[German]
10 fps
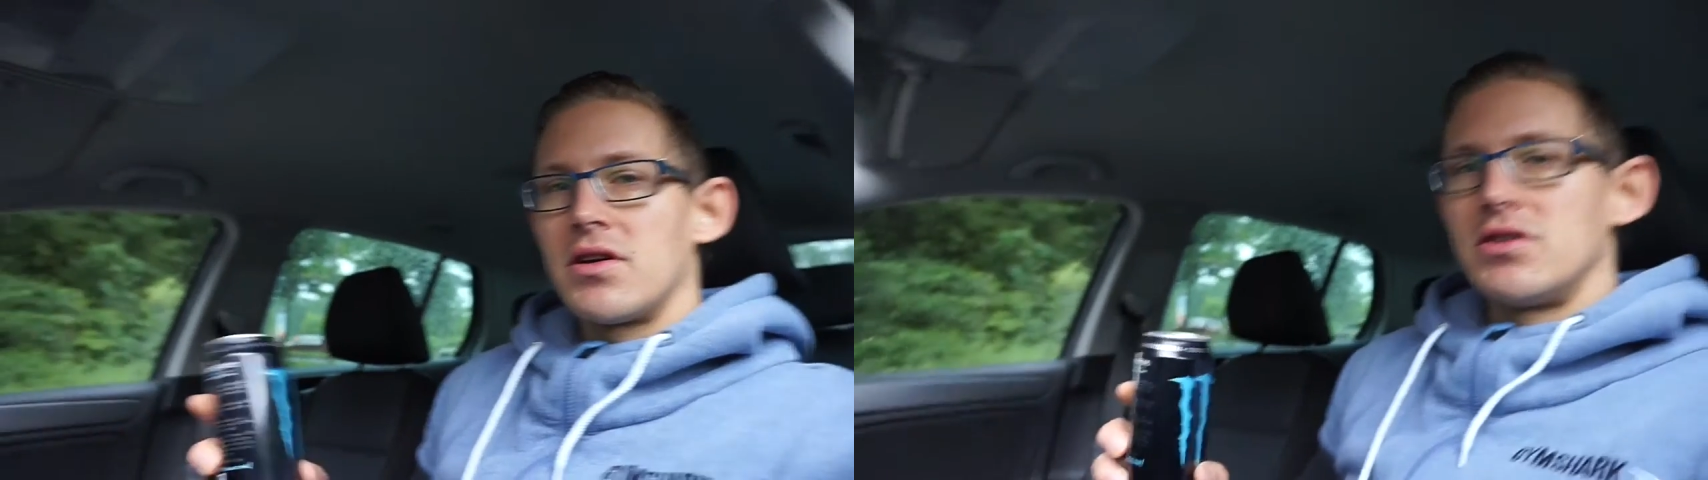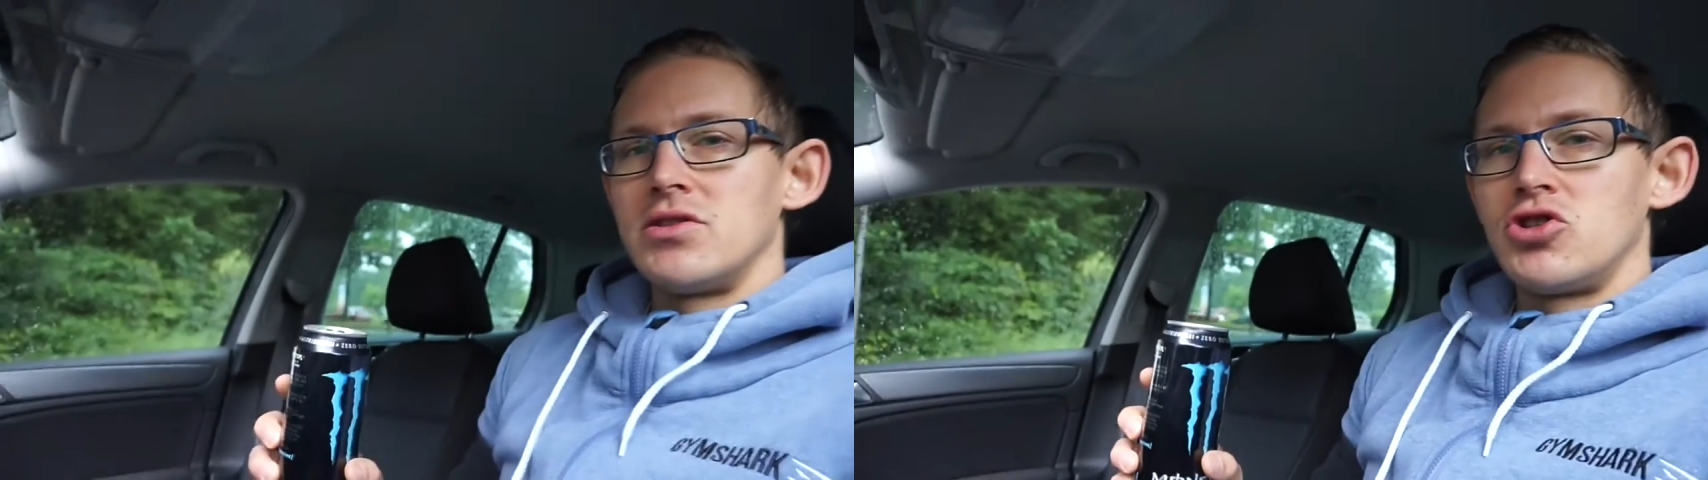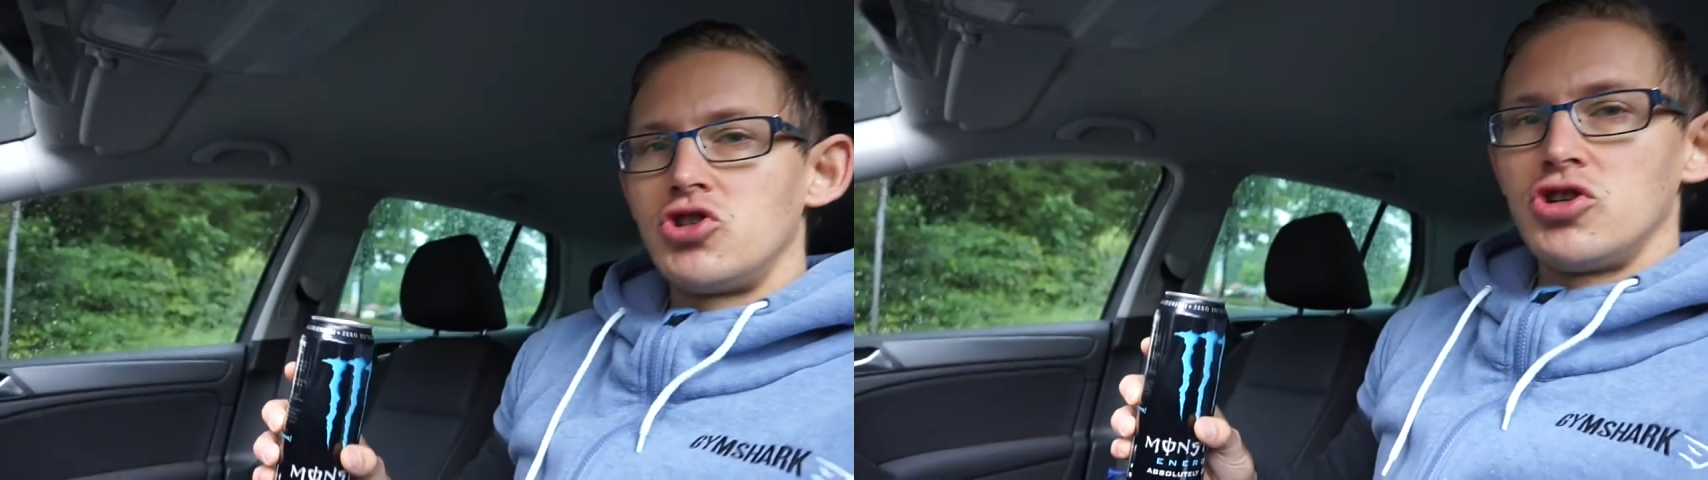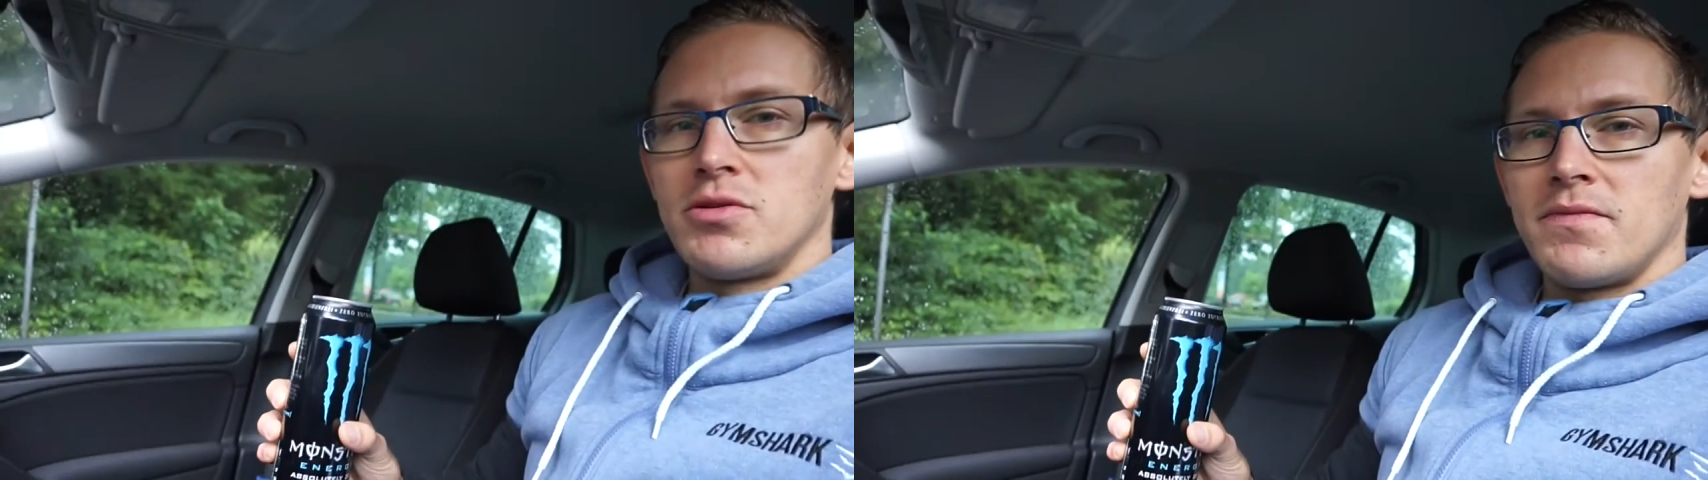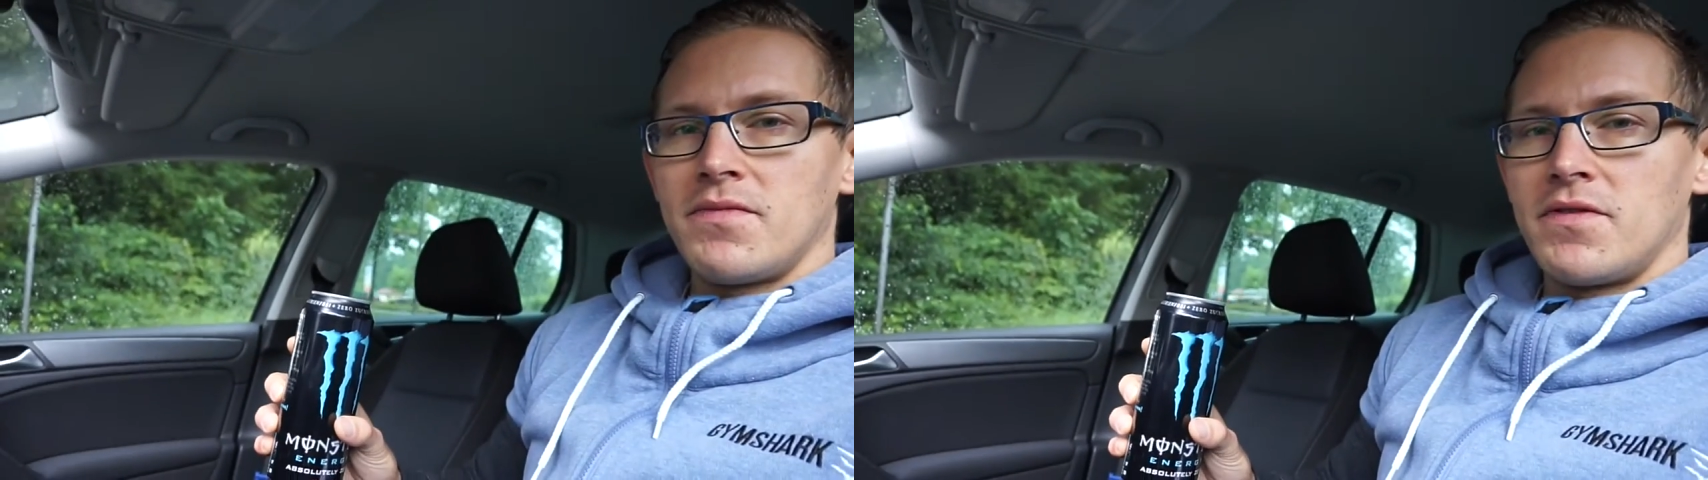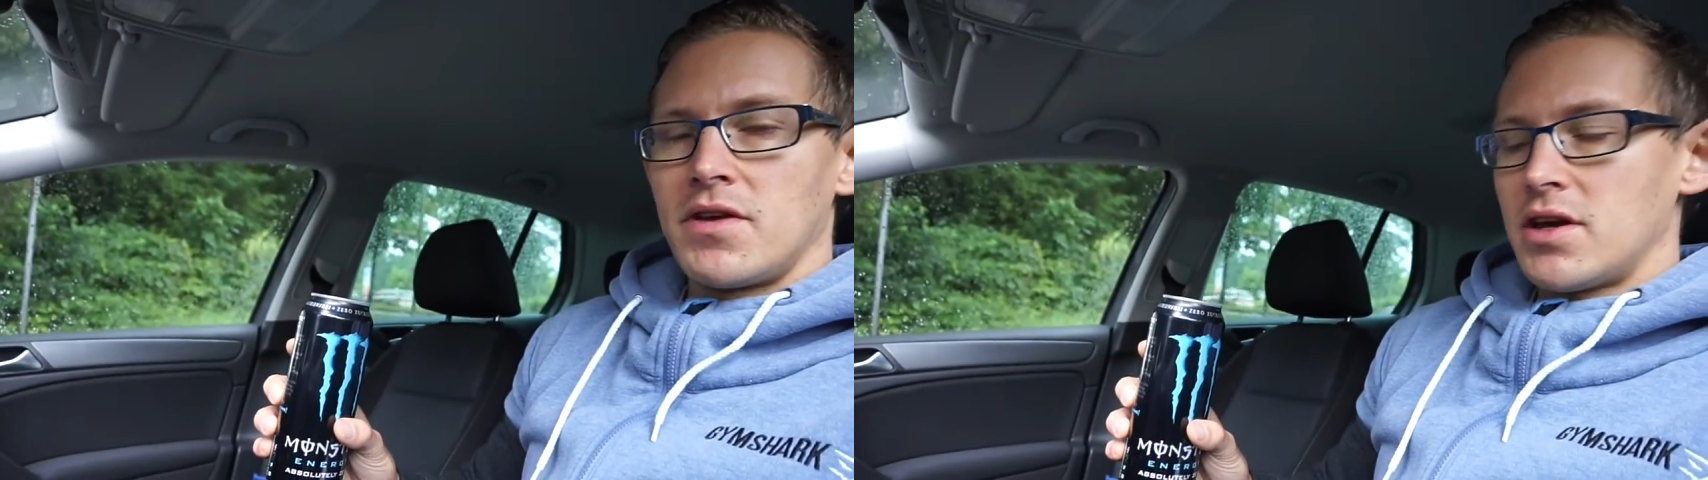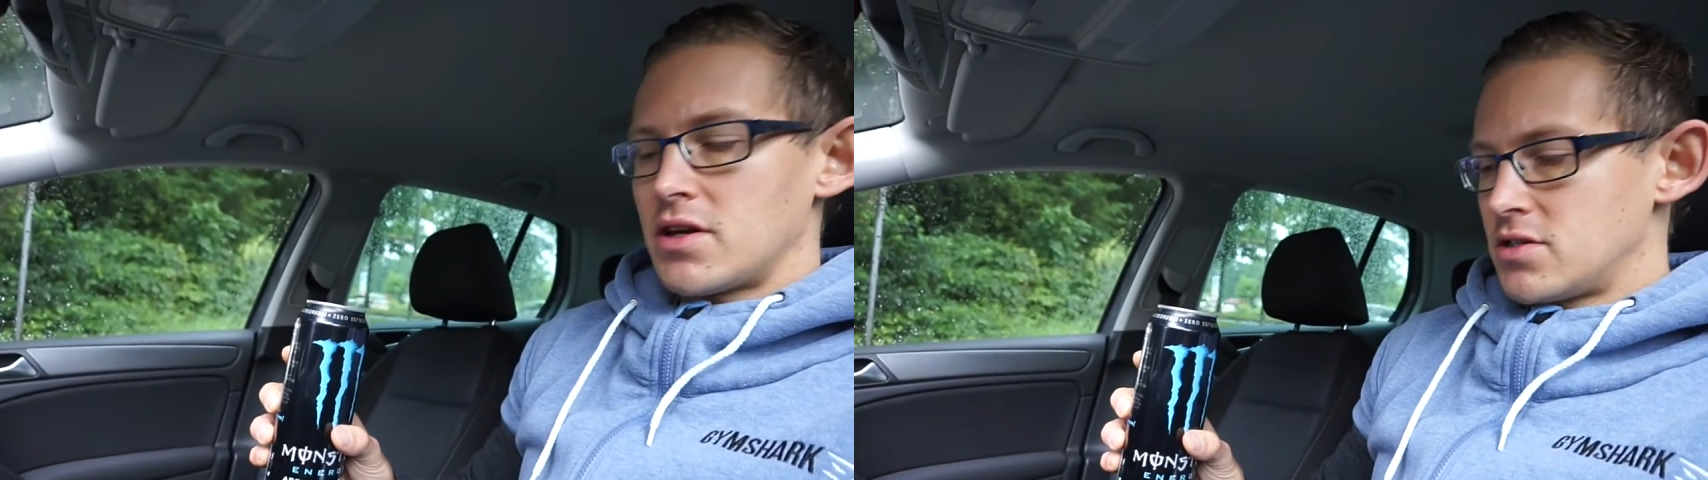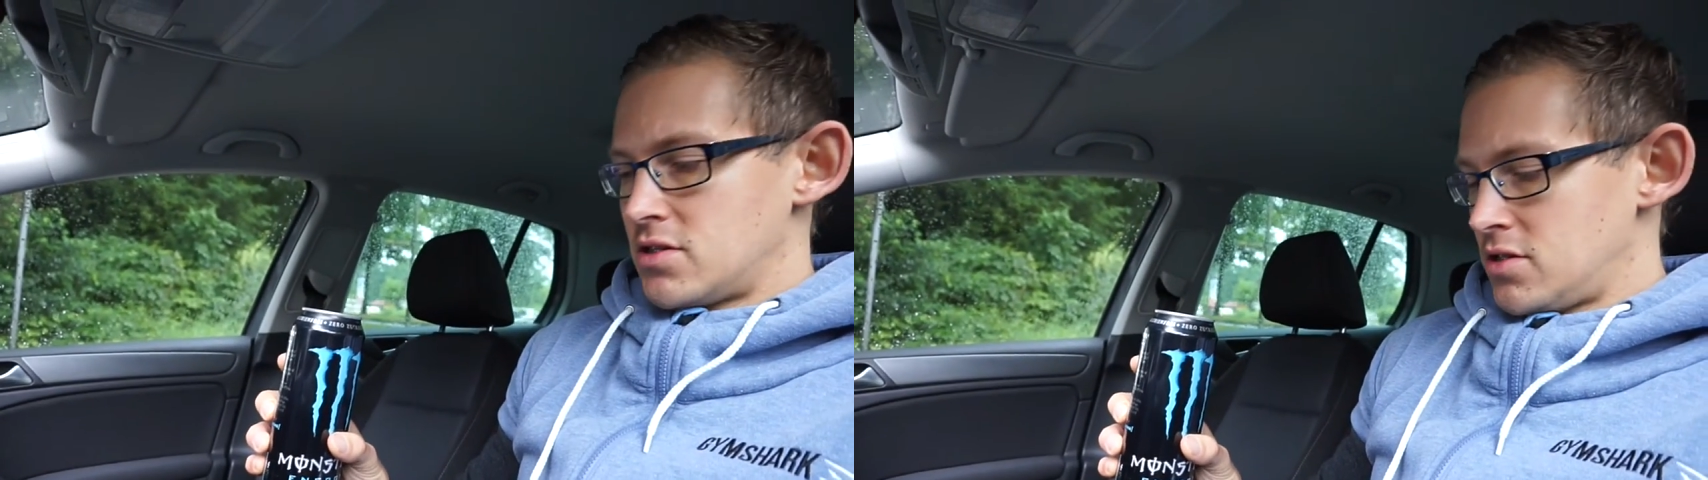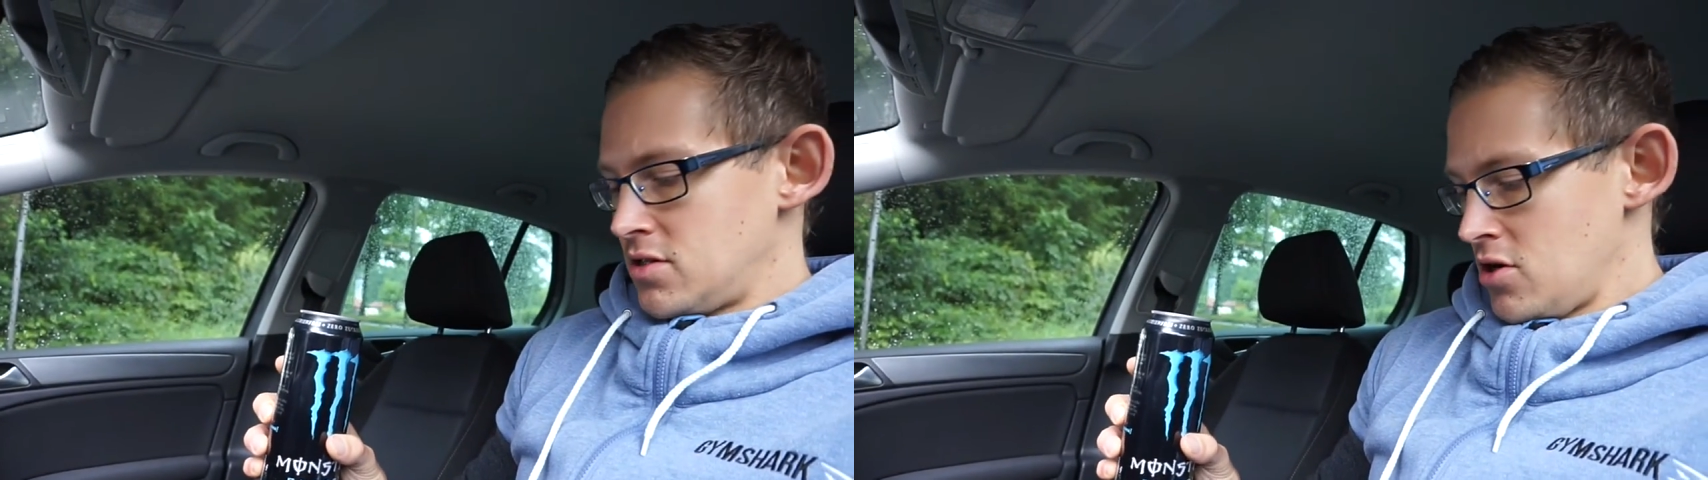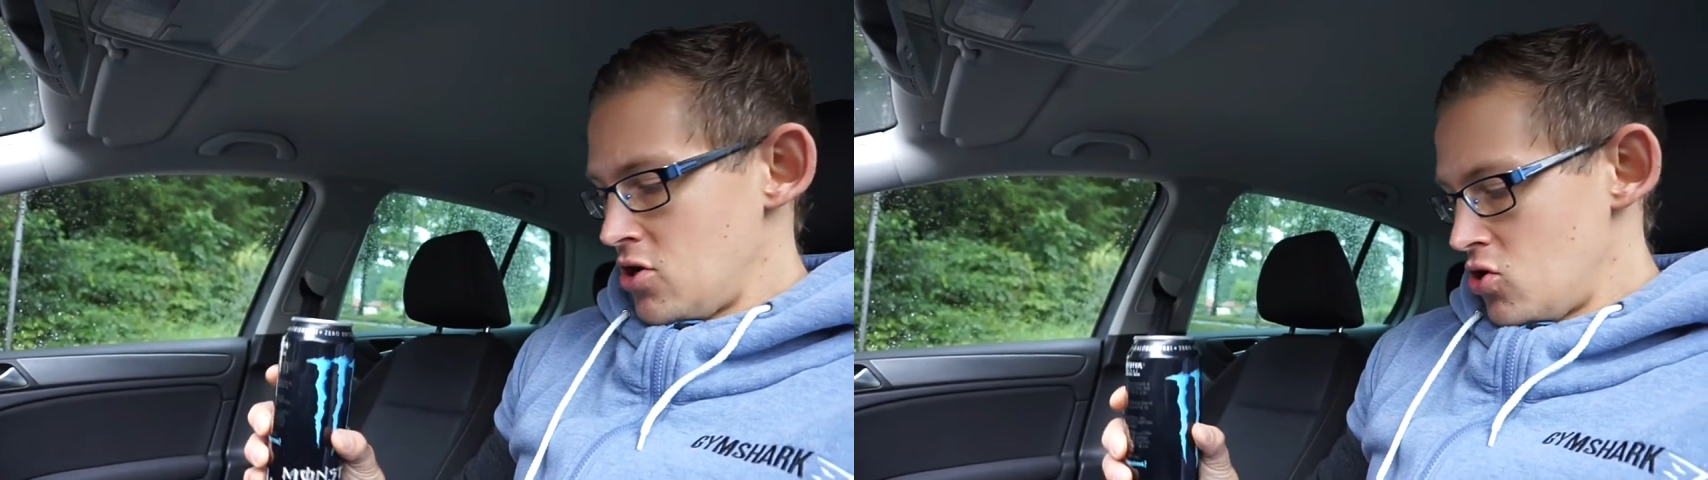ins Gym für Dicks.